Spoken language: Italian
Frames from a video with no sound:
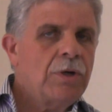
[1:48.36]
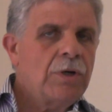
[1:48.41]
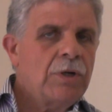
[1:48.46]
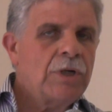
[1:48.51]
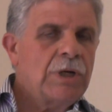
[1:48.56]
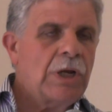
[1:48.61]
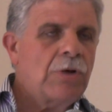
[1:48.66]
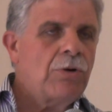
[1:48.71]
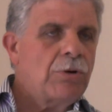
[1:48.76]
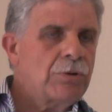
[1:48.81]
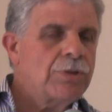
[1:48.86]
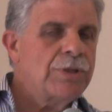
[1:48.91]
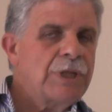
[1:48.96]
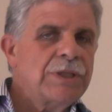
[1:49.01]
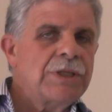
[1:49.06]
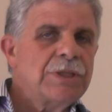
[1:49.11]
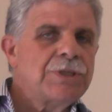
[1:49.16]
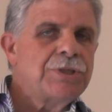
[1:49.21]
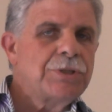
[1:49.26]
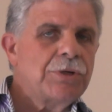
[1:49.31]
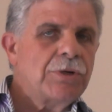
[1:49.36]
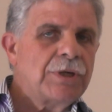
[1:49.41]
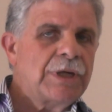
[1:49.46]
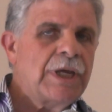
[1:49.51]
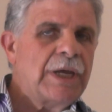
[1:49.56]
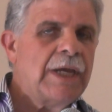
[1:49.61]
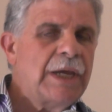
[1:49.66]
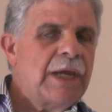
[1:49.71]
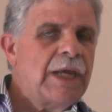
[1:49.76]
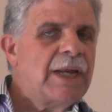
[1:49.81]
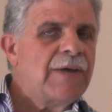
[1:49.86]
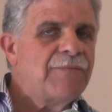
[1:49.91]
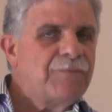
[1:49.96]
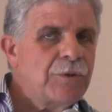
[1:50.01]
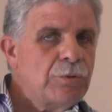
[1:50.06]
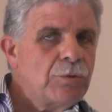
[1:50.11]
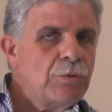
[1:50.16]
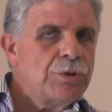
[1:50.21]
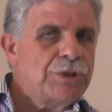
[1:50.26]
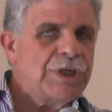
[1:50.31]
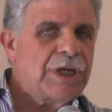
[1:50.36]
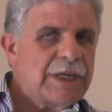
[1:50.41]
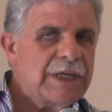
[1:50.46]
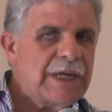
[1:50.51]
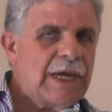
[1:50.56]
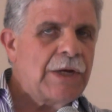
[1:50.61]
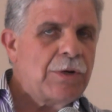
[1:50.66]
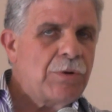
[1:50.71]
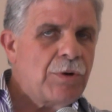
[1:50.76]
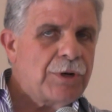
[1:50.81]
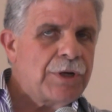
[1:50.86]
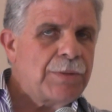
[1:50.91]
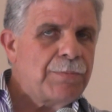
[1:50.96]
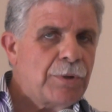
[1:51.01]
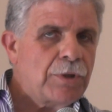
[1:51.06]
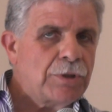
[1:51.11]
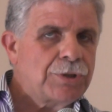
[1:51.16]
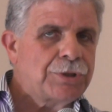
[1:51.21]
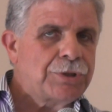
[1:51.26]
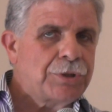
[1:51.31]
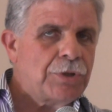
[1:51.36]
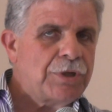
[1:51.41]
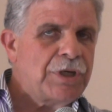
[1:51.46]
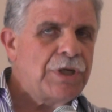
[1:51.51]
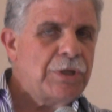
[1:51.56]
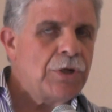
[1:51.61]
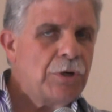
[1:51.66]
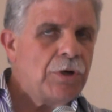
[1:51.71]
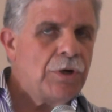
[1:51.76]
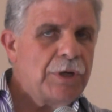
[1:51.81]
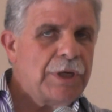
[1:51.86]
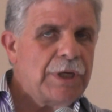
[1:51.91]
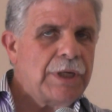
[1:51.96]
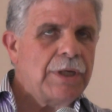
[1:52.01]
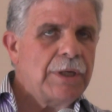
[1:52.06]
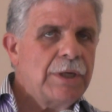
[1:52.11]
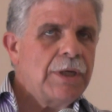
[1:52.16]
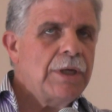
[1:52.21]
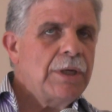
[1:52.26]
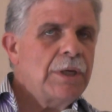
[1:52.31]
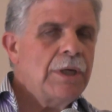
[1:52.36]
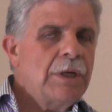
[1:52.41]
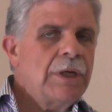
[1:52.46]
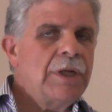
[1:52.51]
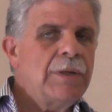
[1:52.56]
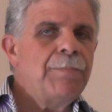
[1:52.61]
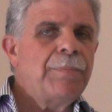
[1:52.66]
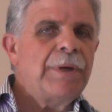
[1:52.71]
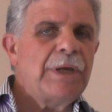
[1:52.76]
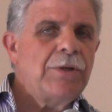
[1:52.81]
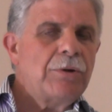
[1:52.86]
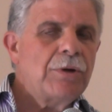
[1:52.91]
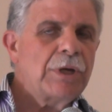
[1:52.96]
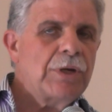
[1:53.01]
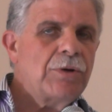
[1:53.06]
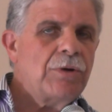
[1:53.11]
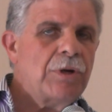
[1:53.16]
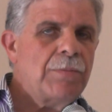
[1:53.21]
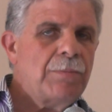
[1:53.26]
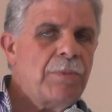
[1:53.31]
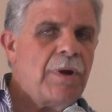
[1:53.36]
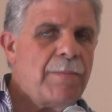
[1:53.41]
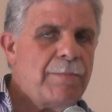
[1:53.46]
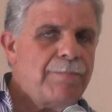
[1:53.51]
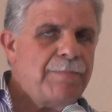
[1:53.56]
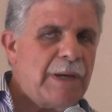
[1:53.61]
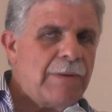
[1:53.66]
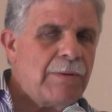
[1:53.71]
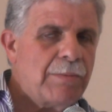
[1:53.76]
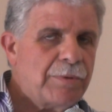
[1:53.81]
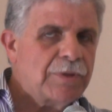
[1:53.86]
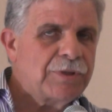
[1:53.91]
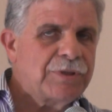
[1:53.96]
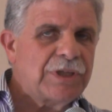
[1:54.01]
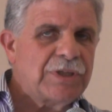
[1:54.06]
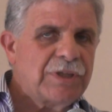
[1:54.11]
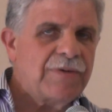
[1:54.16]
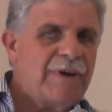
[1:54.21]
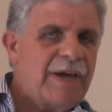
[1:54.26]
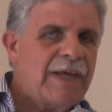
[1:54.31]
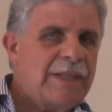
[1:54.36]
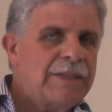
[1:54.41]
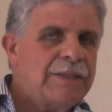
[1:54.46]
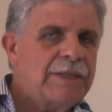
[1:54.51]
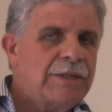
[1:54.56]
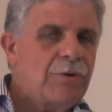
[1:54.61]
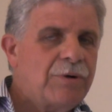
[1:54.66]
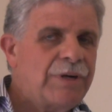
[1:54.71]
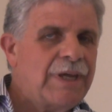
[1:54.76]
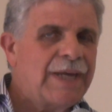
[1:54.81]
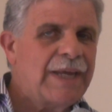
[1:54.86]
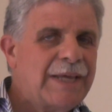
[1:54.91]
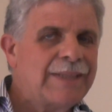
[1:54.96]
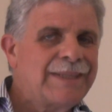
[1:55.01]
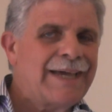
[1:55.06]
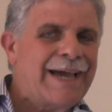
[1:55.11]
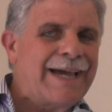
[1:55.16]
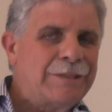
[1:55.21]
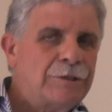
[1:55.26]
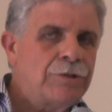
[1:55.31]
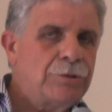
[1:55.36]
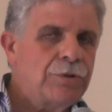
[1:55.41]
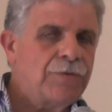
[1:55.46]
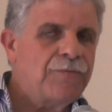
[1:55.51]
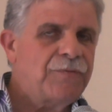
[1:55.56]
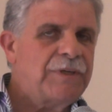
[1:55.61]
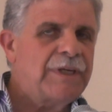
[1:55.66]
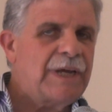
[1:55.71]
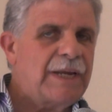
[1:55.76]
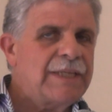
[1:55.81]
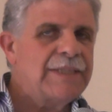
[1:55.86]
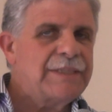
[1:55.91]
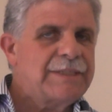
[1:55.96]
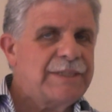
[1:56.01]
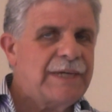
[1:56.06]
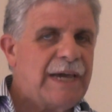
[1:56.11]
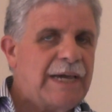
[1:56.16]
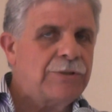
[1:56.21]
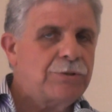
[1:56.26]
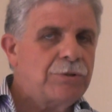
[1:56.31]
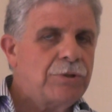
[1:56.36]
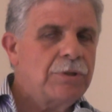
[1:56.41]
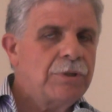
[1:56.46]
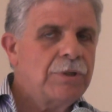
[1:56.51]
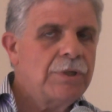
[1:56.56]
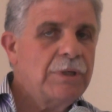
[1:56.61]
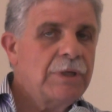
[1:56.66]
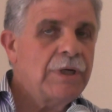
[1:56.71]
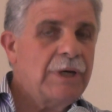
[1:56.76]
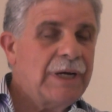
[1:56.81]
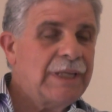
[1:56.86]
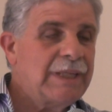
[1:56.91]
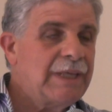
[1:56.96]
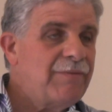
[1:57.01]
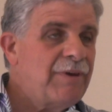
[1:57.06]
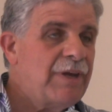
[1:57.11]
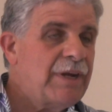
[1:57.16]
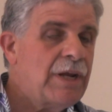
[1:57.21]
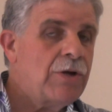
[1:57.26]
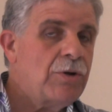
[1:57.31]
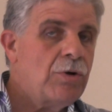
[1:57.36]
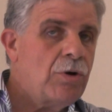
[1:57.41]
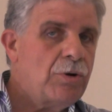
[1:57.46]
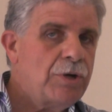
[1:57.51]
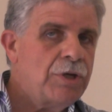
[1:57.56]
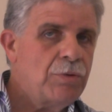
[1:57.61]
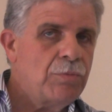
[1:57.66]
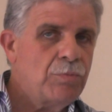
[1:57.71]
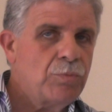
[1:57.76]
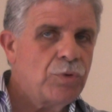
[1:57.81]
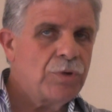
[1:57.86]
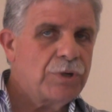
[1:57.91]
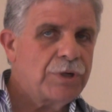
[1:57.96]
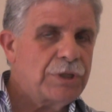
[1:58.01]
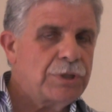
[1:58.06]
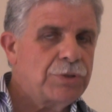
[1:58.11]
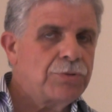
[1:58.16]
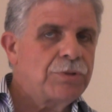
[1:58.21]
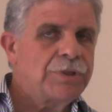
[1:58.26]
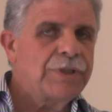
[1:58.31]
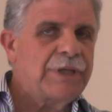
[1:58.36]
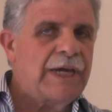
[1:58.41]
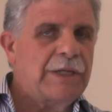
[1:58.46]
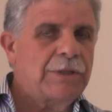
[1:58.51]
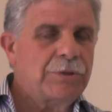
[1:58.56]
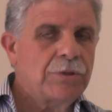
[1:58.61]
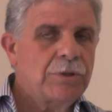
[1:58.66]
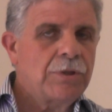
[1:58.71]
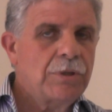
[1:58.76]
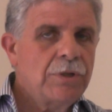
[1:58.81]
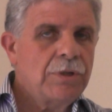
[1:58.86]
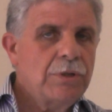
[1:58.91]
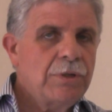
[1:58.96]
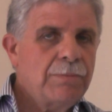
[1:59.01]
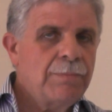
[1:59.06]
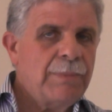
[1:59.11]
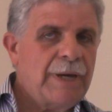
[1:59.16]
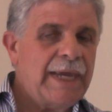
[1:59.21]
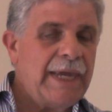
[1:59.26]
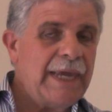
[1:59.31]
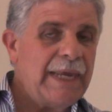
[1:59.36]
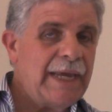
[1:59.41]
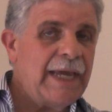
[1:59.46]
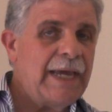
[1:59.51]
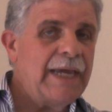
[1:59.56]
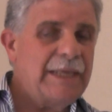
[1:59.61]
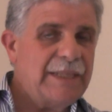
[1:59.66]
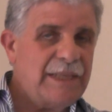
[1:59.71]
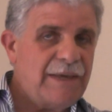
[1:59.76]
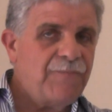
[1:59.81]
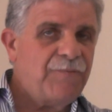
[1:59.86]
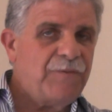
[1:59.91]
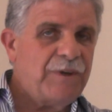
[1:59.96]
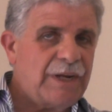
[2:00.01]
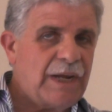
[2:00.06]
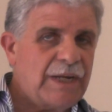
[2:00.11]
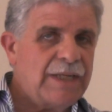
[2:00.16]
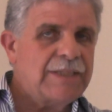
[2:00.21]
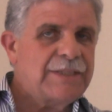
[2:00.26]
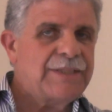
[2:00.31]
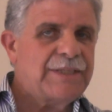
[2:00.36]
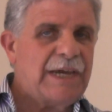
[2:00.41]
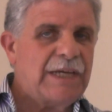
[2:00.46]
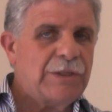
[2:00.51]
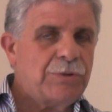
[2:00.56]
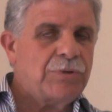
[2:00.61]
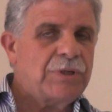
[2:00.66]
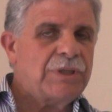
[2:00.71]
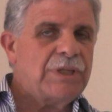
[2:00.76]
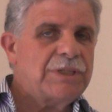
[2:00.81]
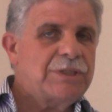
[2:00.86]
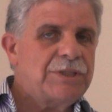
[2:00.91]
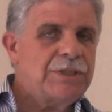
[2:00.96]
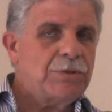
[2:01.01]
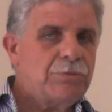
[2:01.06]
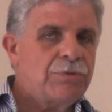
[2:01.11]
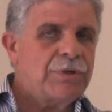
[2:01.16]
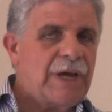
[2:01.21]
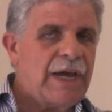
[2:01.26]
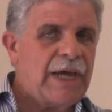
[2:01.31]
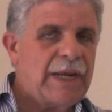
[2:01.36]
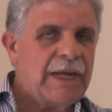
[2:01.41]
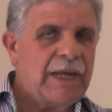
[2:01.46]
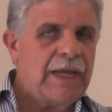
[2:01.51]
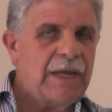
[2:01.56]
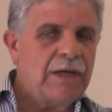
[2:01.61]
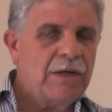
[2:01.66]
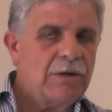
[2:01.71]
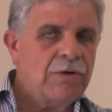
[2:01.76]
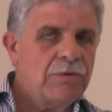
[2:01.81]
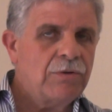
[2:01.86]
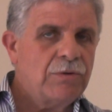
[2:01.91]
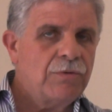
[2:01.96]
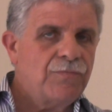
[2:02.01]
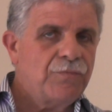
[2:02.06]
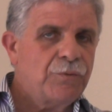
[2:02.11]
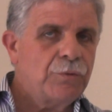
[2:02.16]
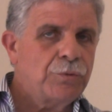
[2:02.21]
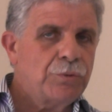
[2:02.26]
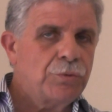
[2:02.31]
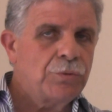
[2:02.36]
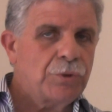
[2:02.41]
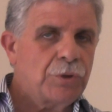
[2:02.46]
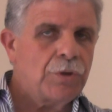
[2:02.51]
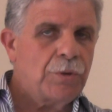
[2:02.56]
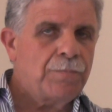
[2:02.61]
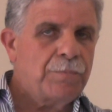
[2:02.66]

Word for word: la loro dedizione e la fiducia che hanno riposto in noi. L'impegno che noi abbiamo portato avanti non era tanto finalizzato ad avere noi un buon risultato, ma era ed è finalizzato ad assicurare un futuro